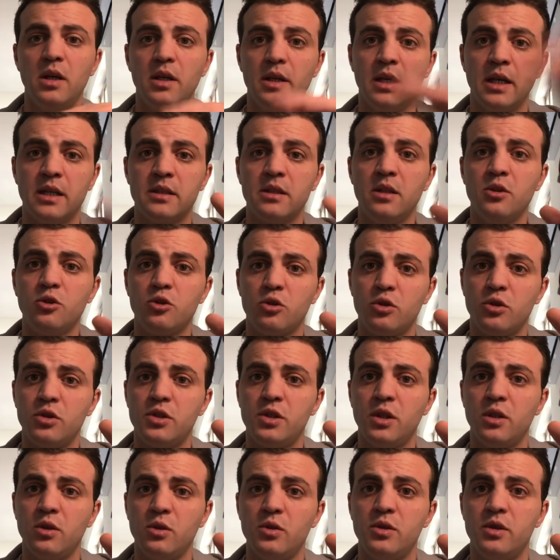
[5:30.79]
Я знаю, что
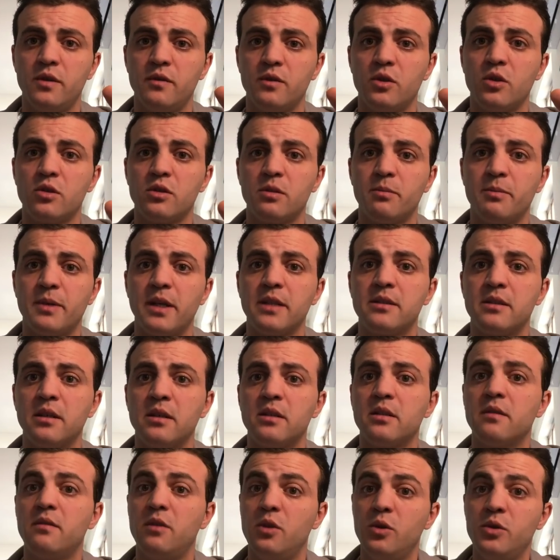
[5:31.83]
сделаю
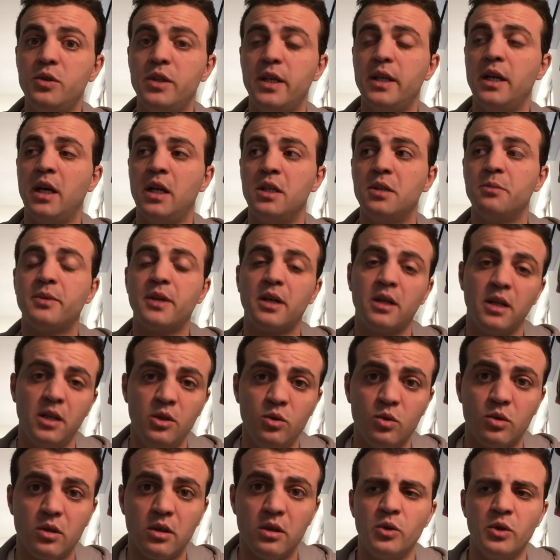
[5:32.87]
90% людей. Они
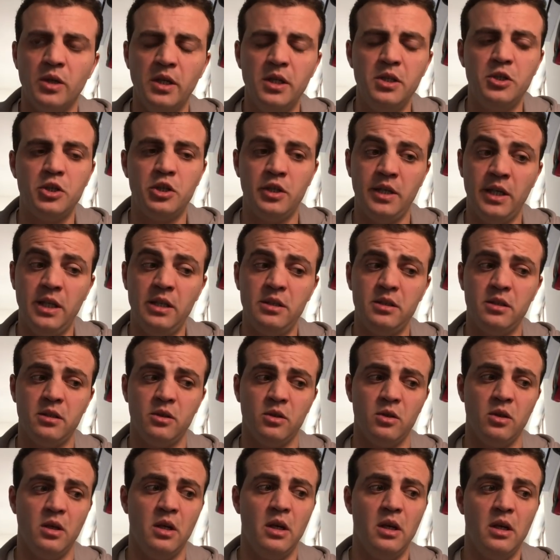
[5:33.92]
продают. Лично я
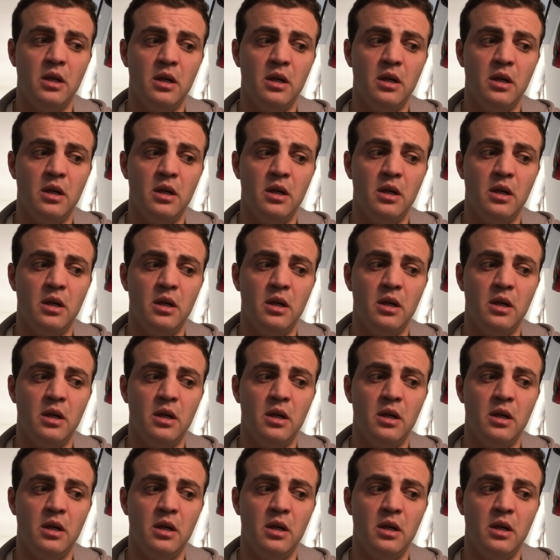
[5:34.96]
сделаю.